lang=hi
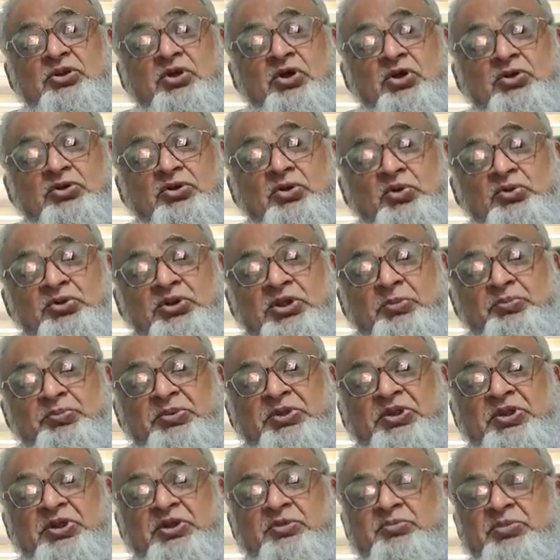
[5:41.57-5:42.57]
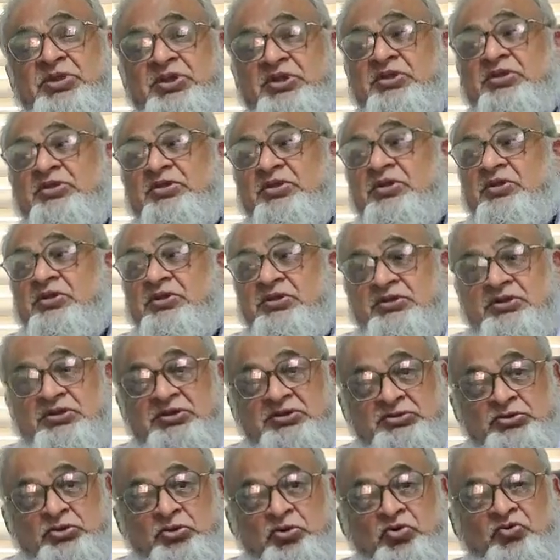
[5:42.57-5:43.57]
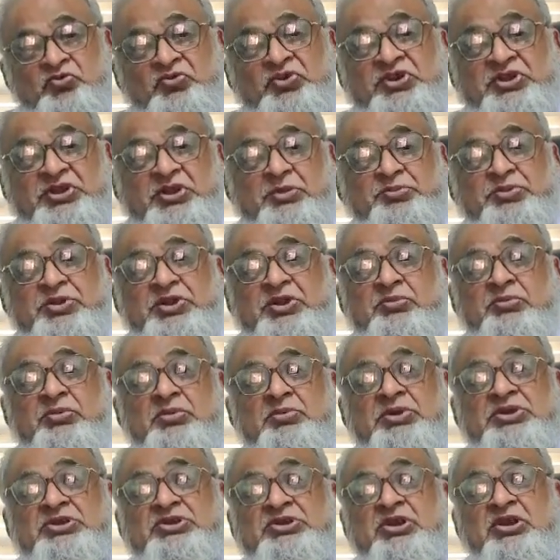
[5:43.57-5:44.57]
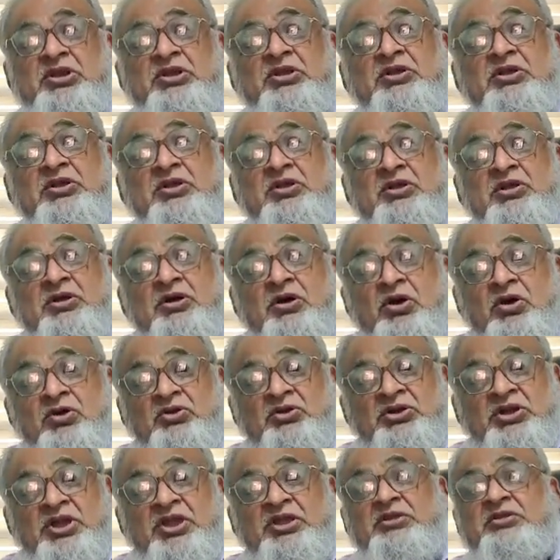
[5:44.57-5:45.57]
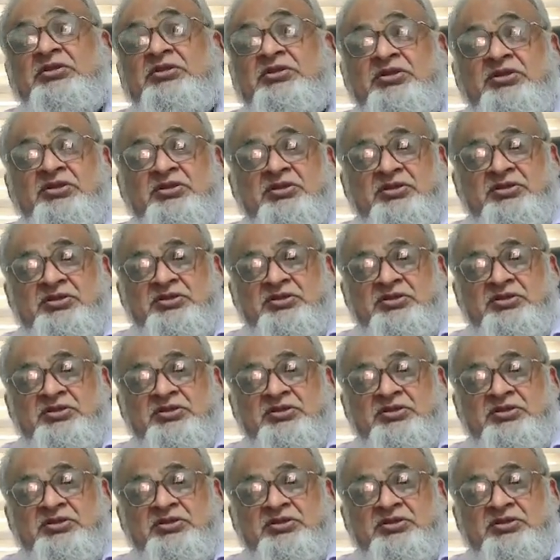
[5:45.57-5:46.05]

जो लॉकडाउन के पीरियड में जो कोविड के पीरियड में बच्चे ऑनलाइन